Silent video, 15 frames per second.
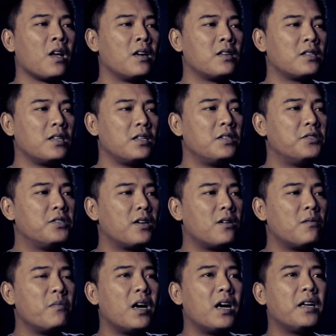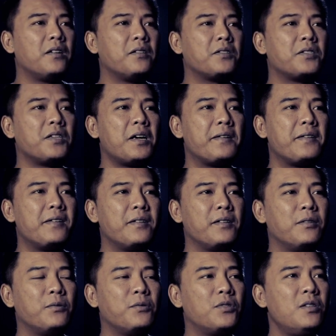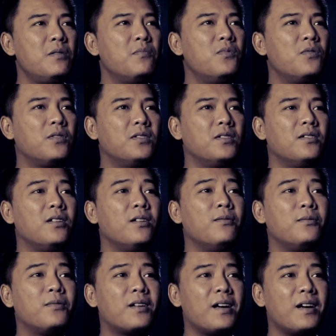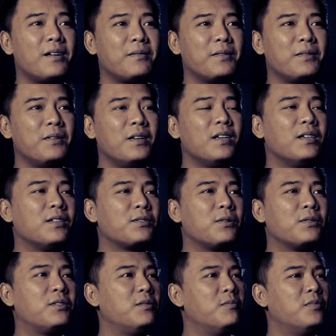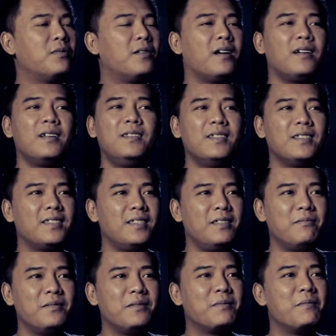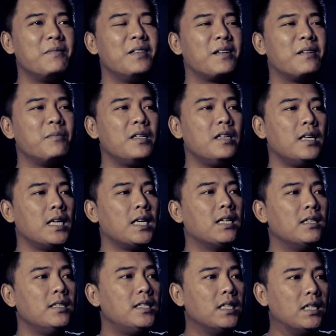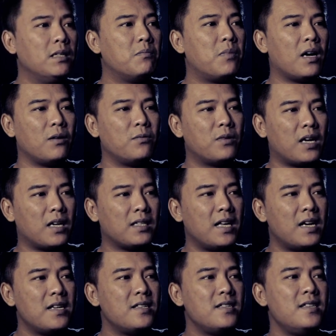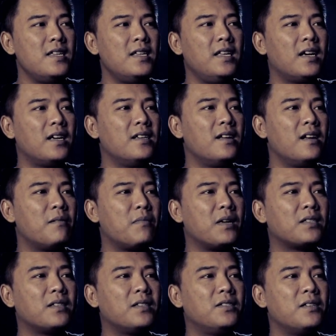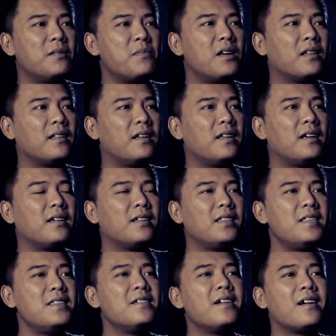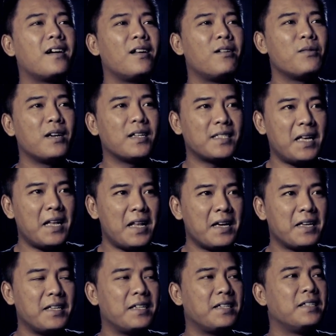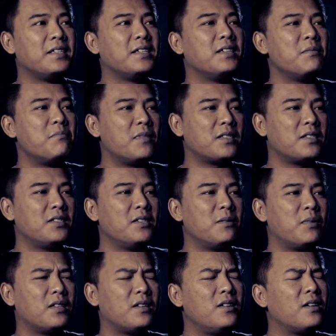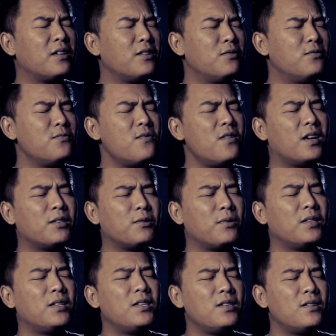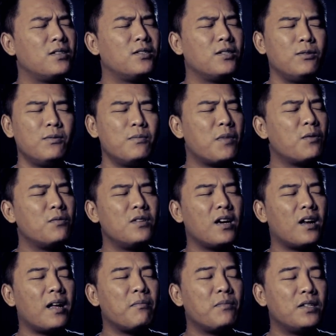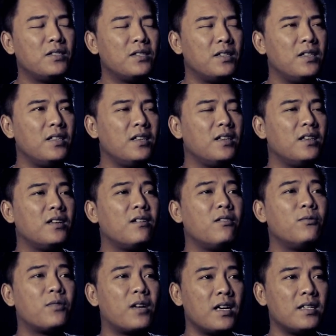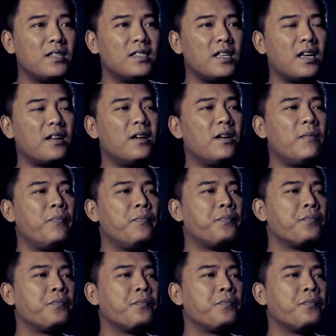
Saya jarang main ke sana gitu, sibuk jadi lurah gitu. Sok sibuk aja sih sebenarnya Jadi Pak Lurah tadi ini adalah masa jabatan yang ketiga kalau nggak salah ya. Masa jabatan yang kedua atau ketiga. Jadi memang udah lama jadi lurah di sana.